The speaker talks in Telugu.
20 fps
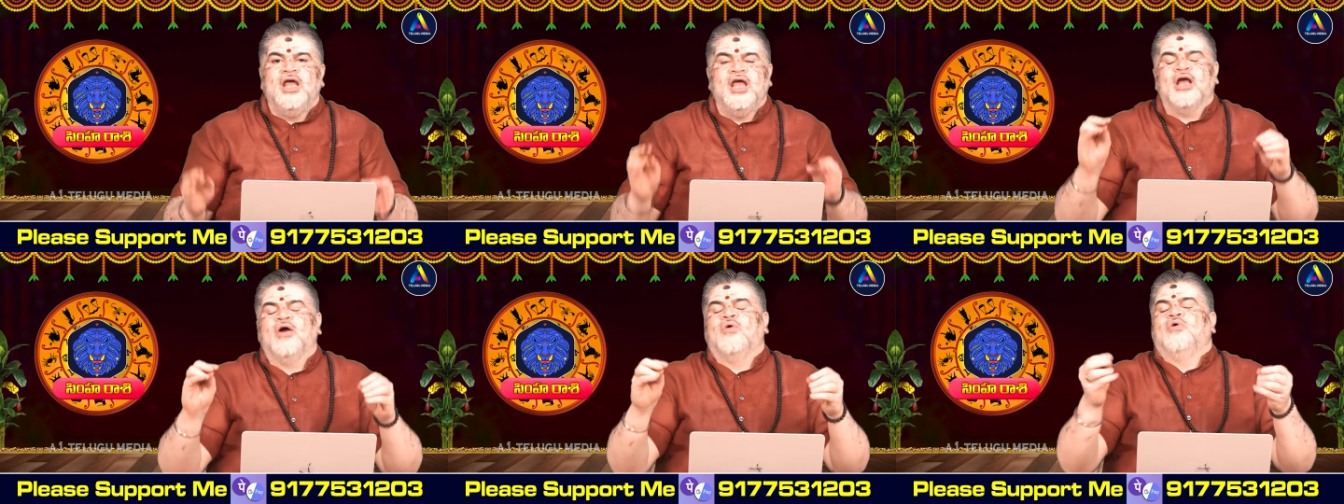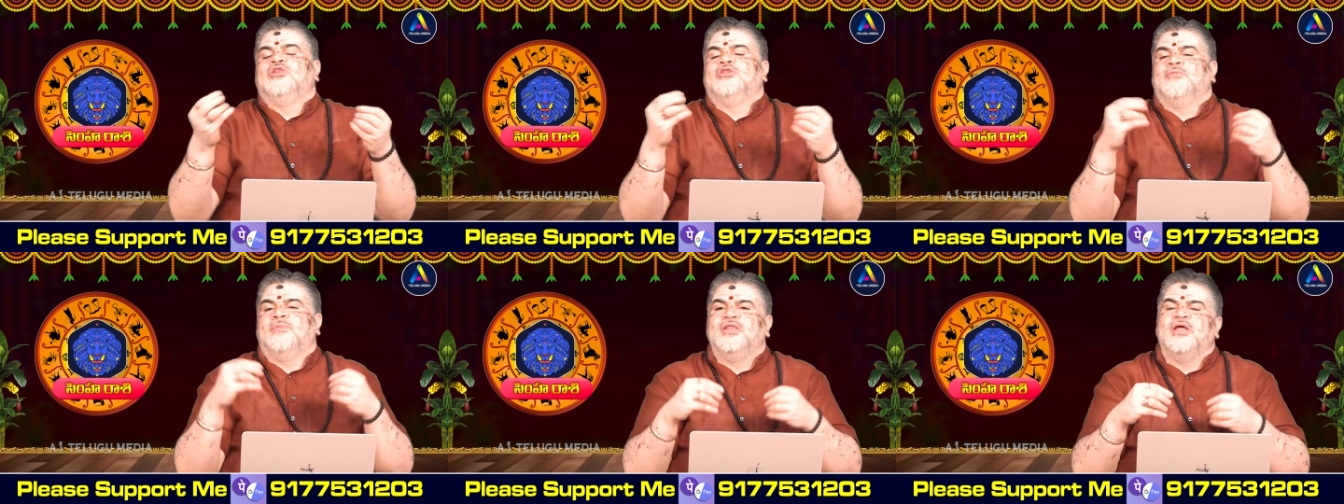ఇంకా
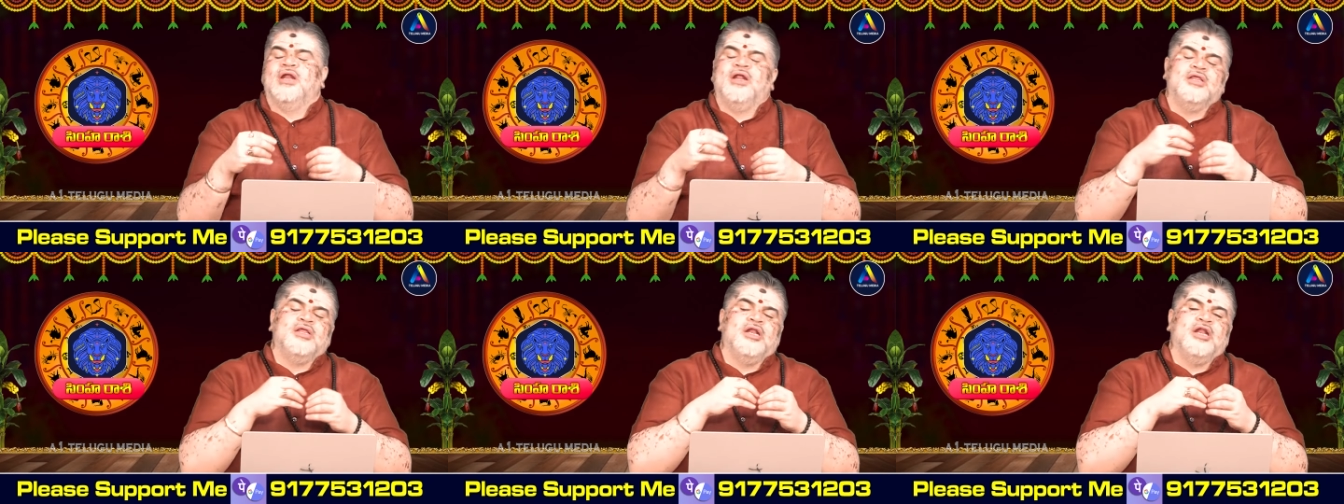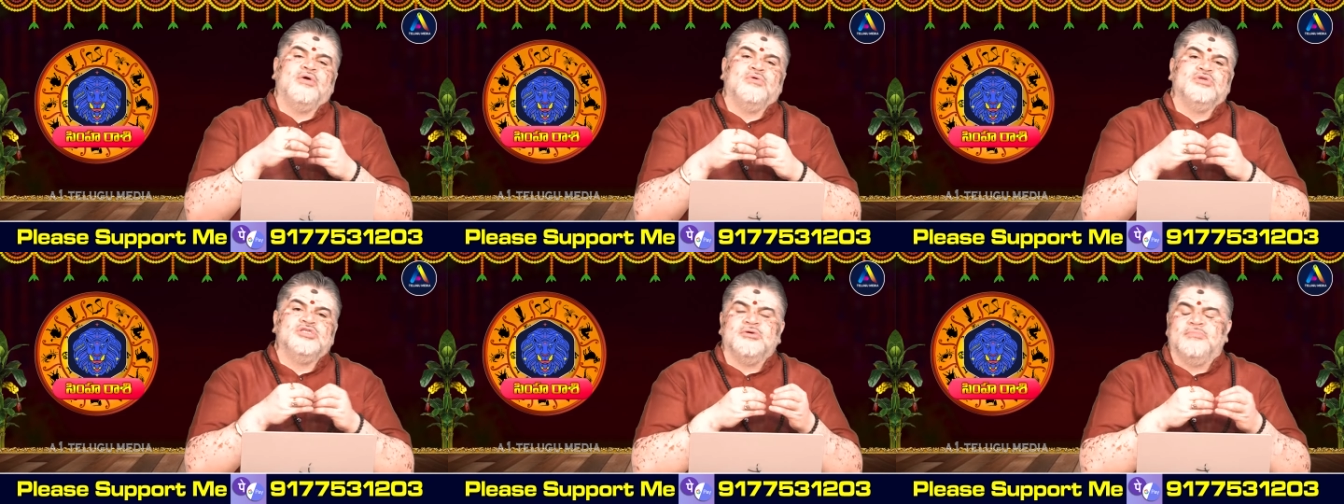కొంతమంది
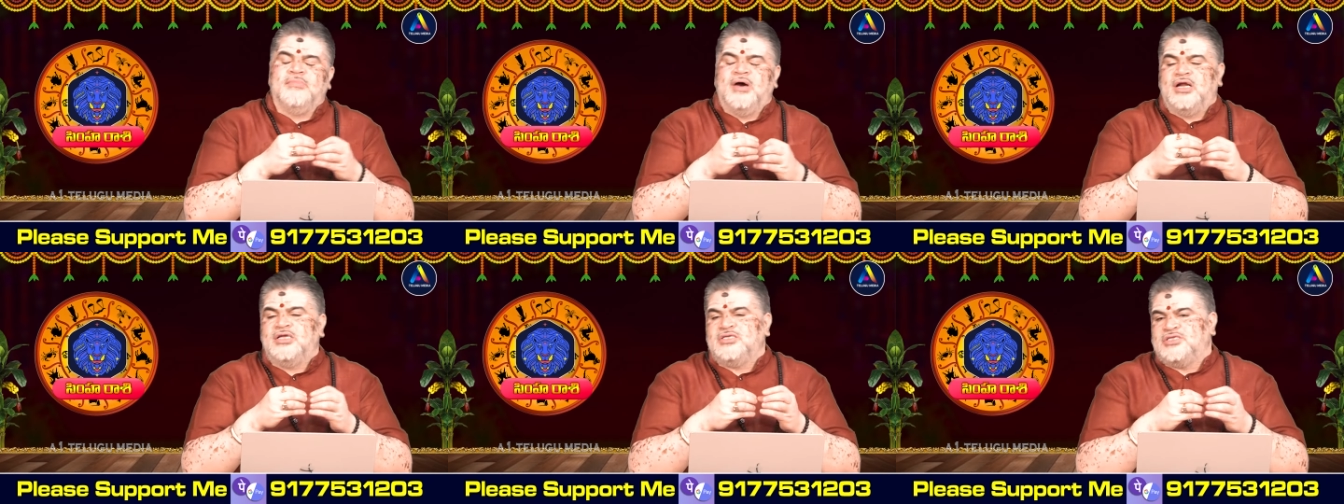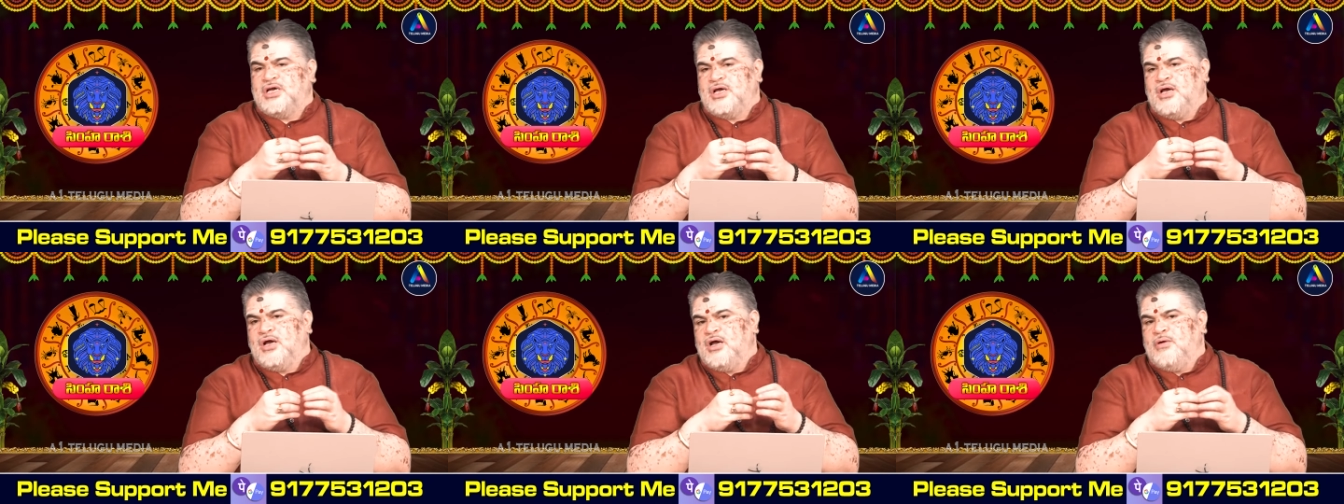లేదండి కొంచెం
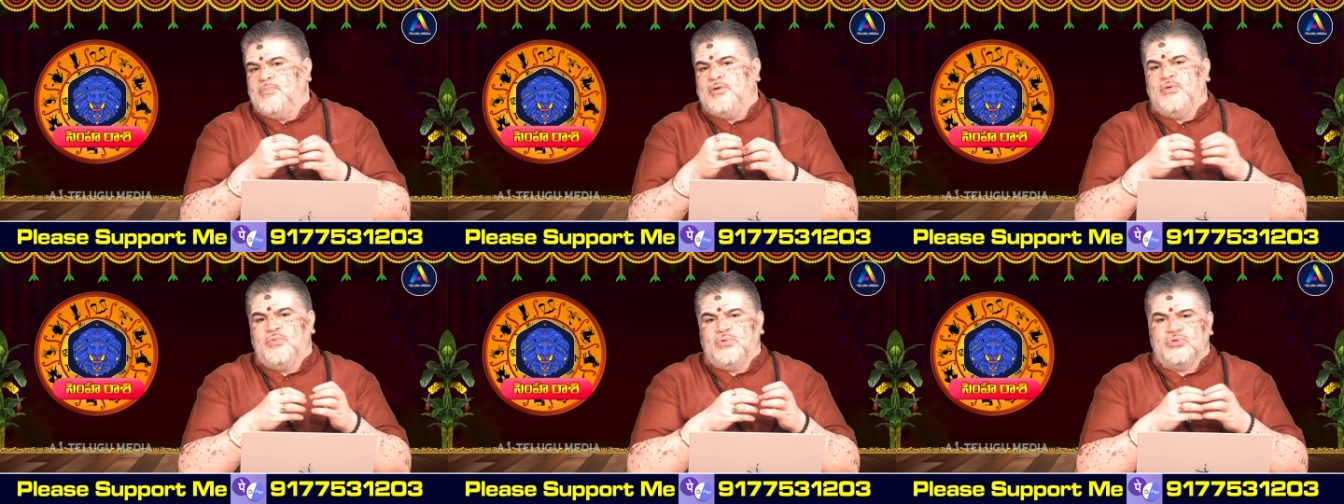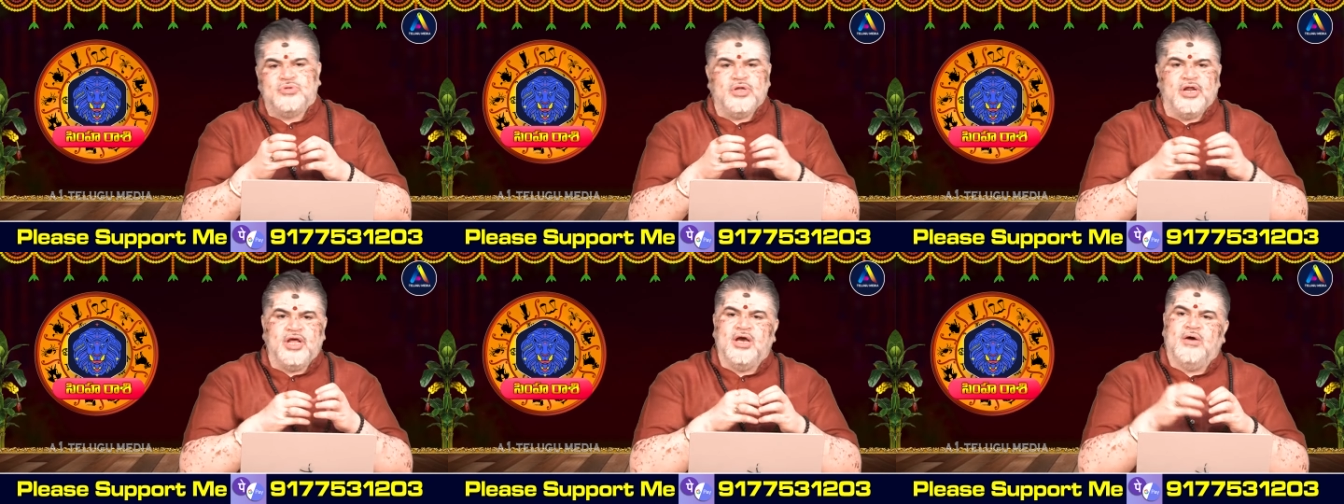మానసికంగా మేము
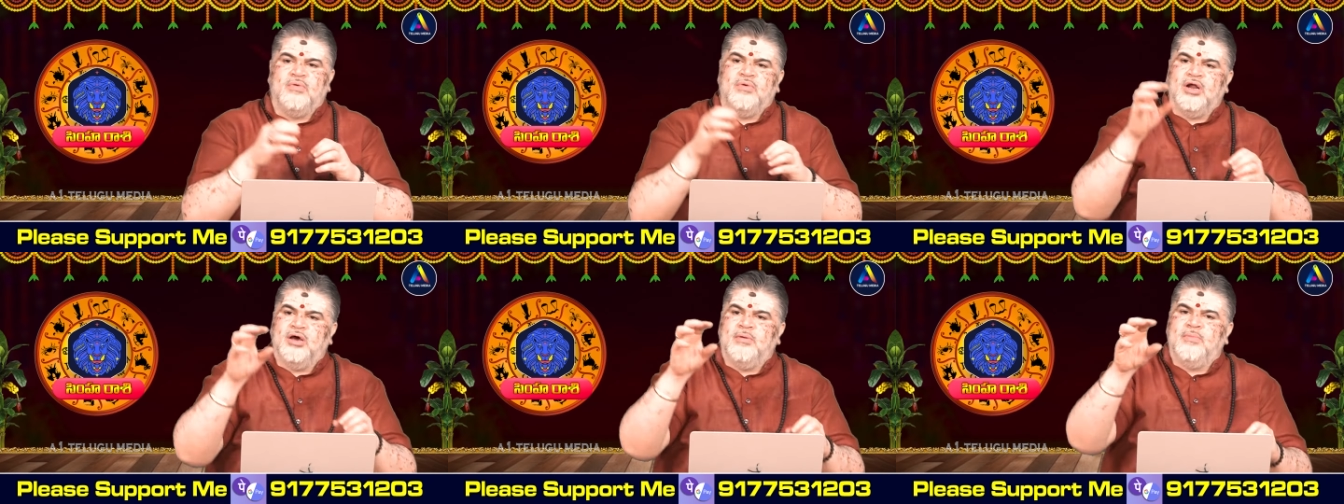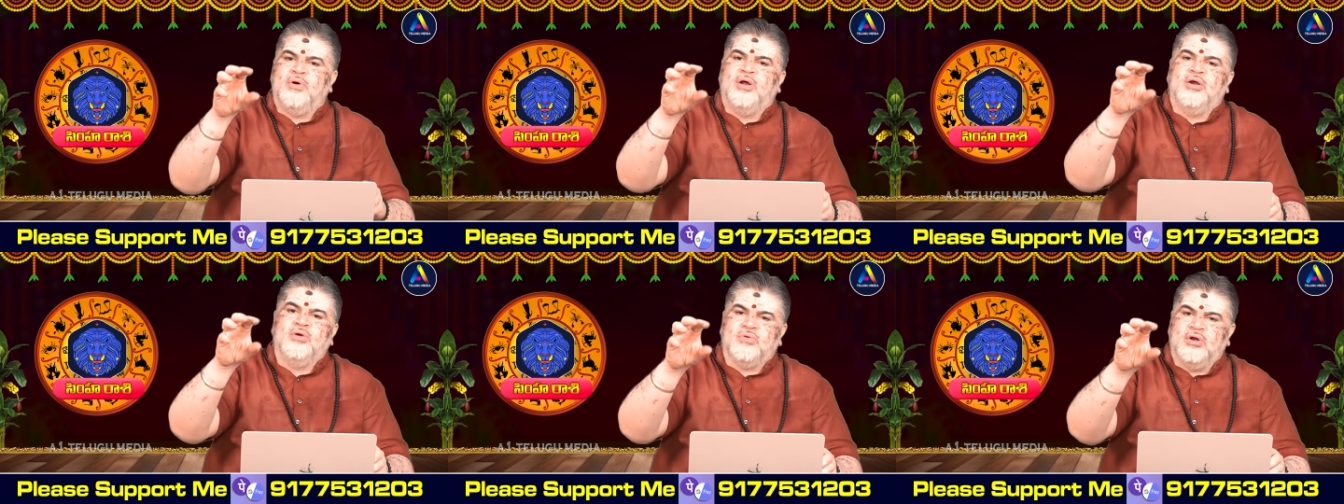ఒత్తిడిగా
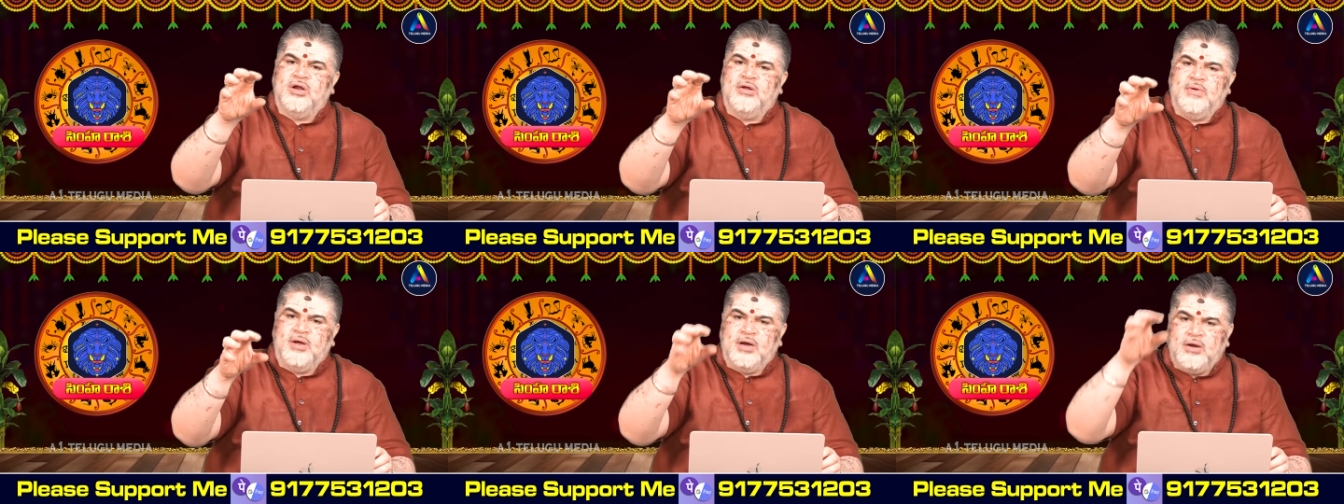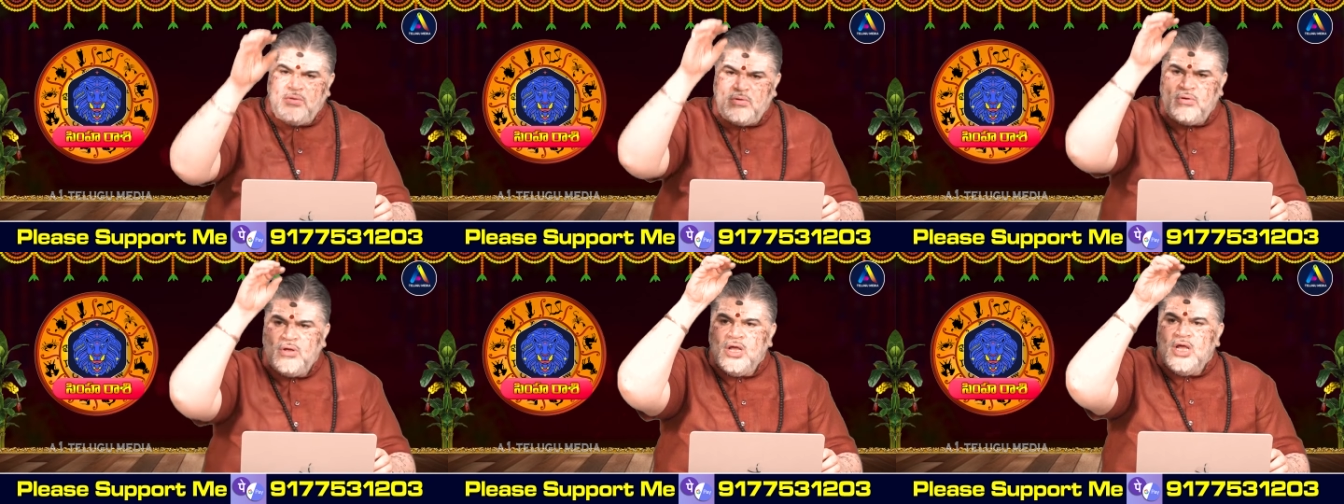ఉన్నాము అనుకున్న
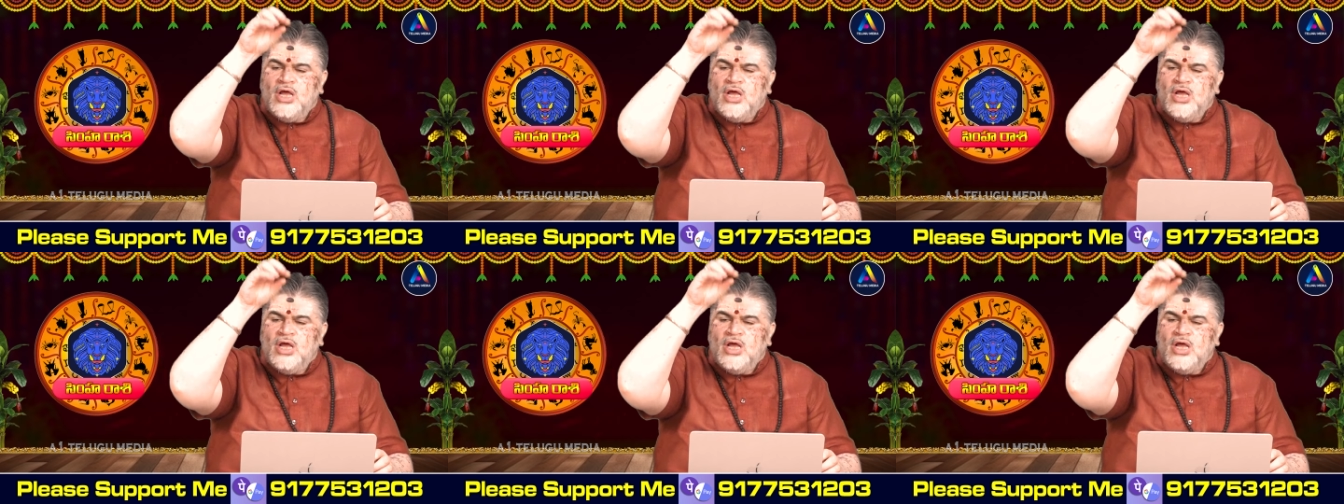వాళ్ళు